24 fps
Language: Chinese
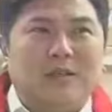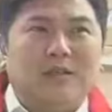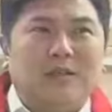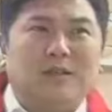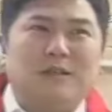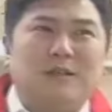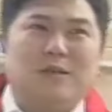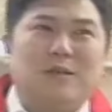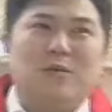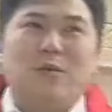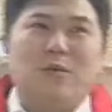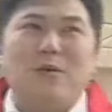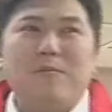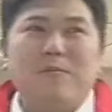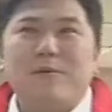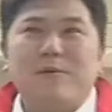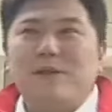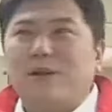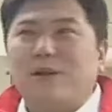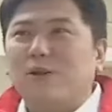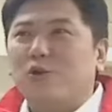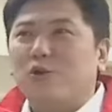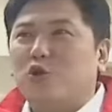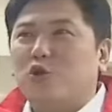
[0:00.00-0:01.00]
个我又不
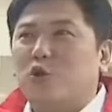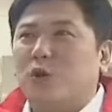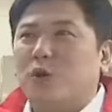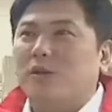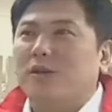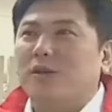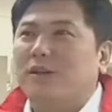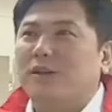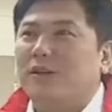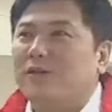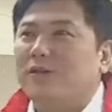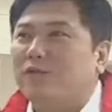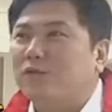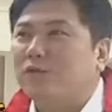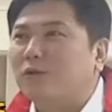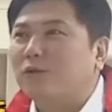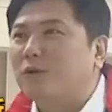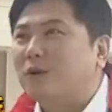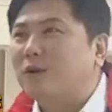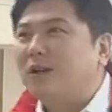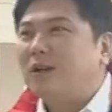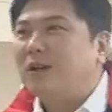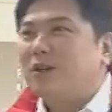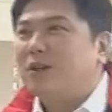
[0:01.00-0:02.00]
能够装的一副，
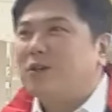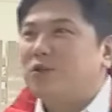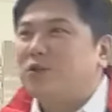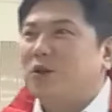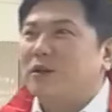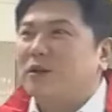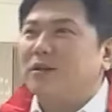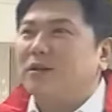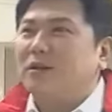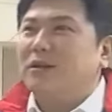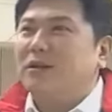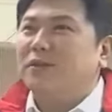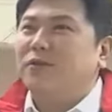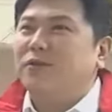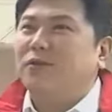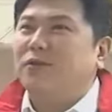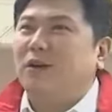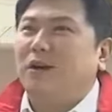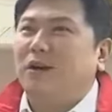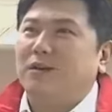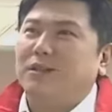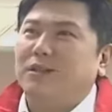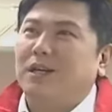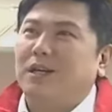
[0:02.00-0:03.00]
装的一副
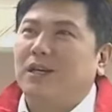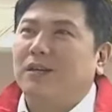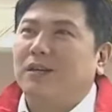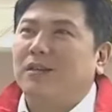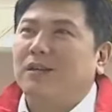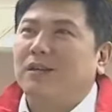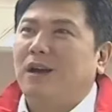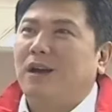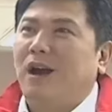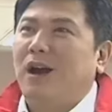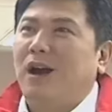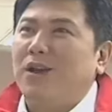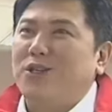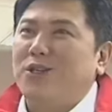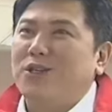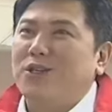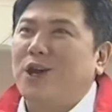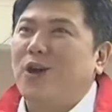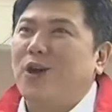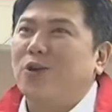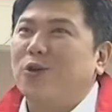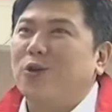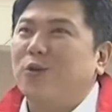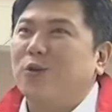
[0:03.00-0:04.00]
好像很
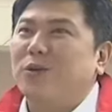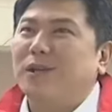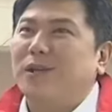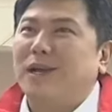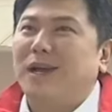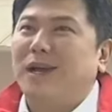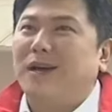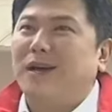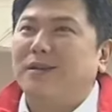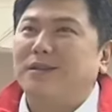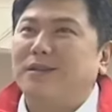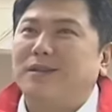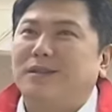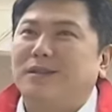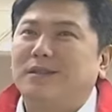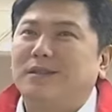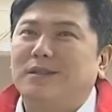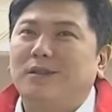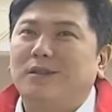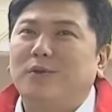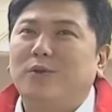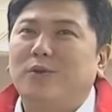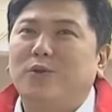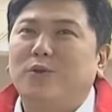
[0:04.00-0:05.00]
超脱的样子，
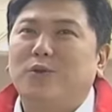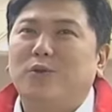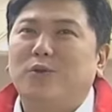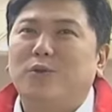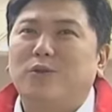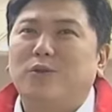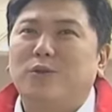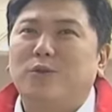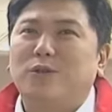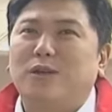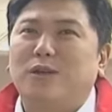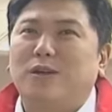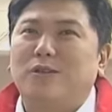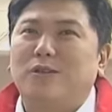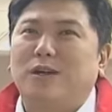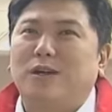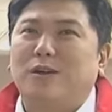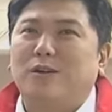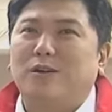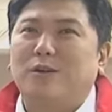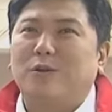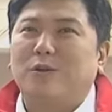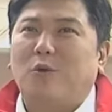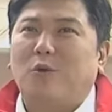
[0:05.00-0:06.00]
因为多多少
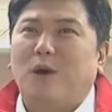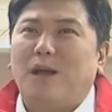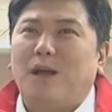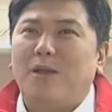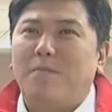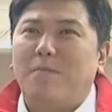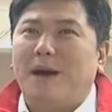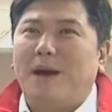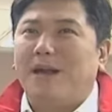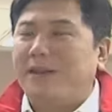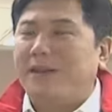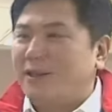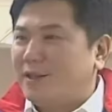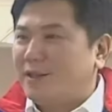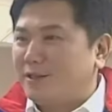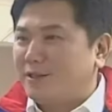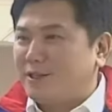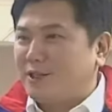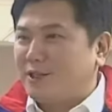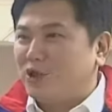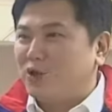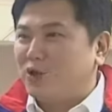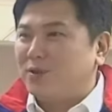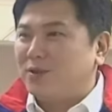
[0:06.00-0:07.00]
少你花了八年的
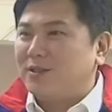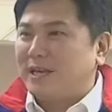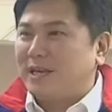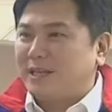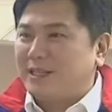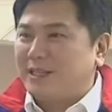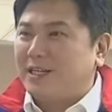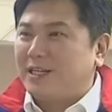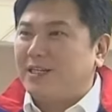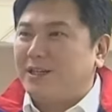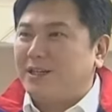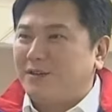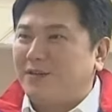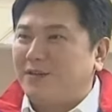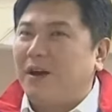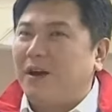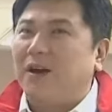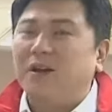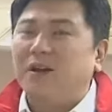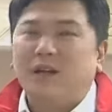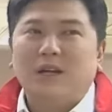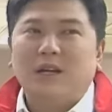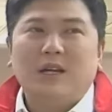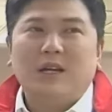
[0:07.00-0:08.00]
青春在这个地
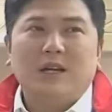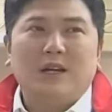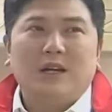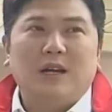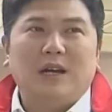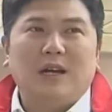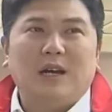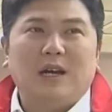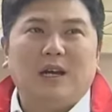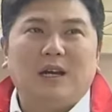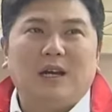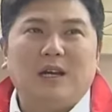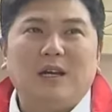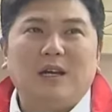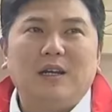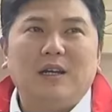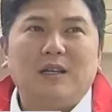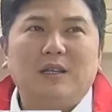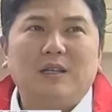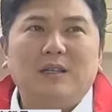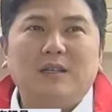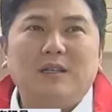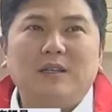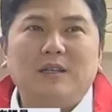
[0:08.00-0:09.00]
方，
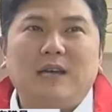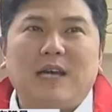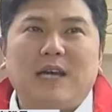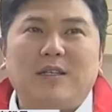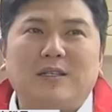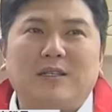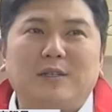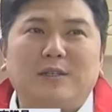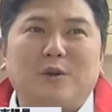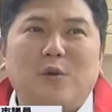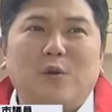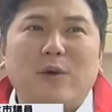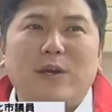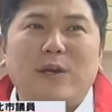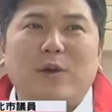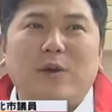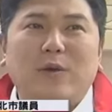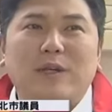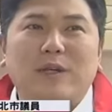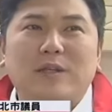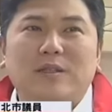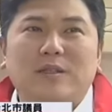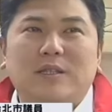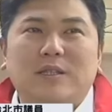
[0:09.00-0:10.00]
呃，应该是会有
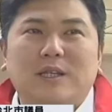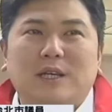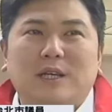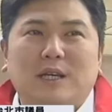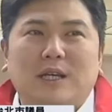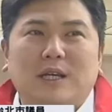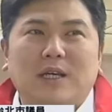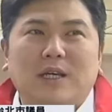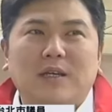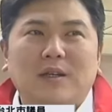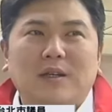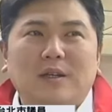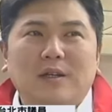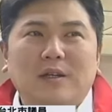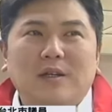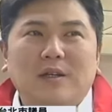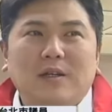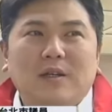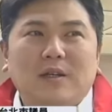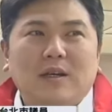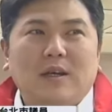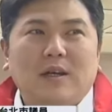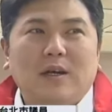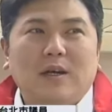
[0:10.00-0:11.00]
一些，
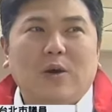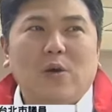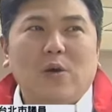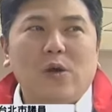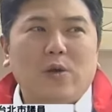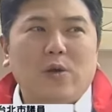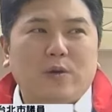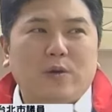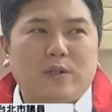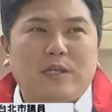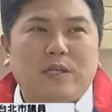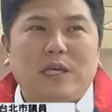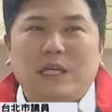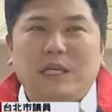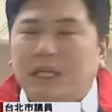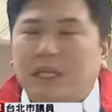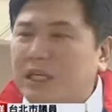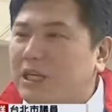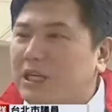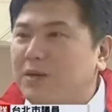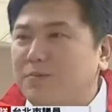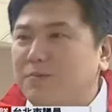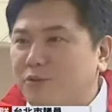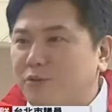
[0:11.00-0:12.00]
呃，会有一些
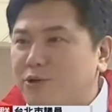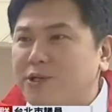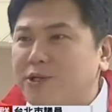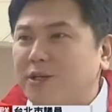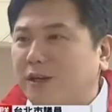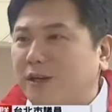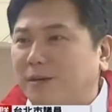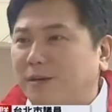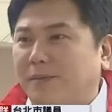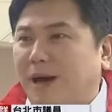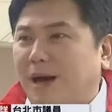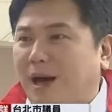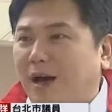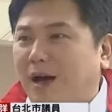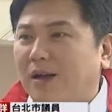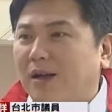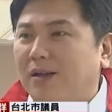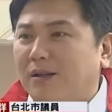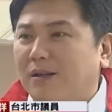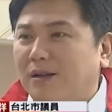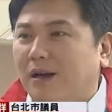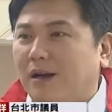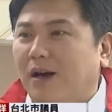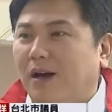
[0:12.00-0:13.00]
依依不舍吧，
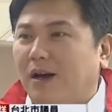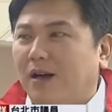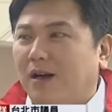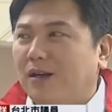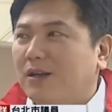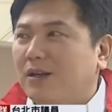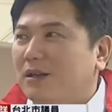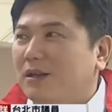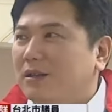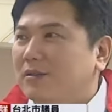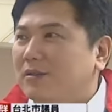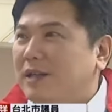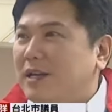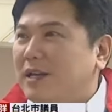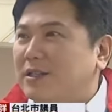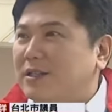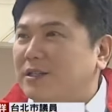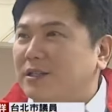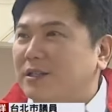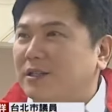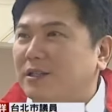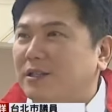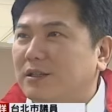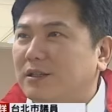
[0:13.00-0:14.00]
啊，但
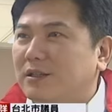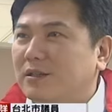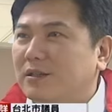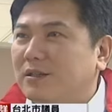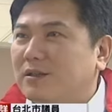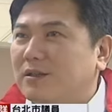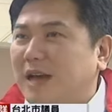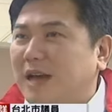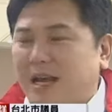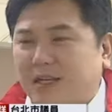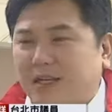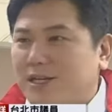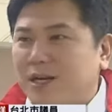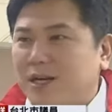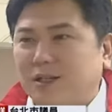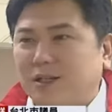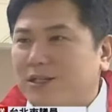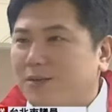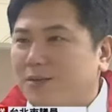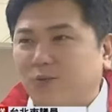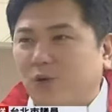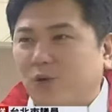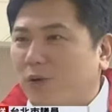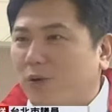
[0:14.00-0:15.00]
是感伤
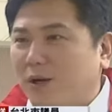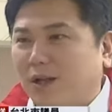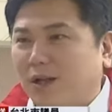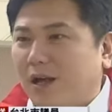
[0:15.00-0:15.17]
是不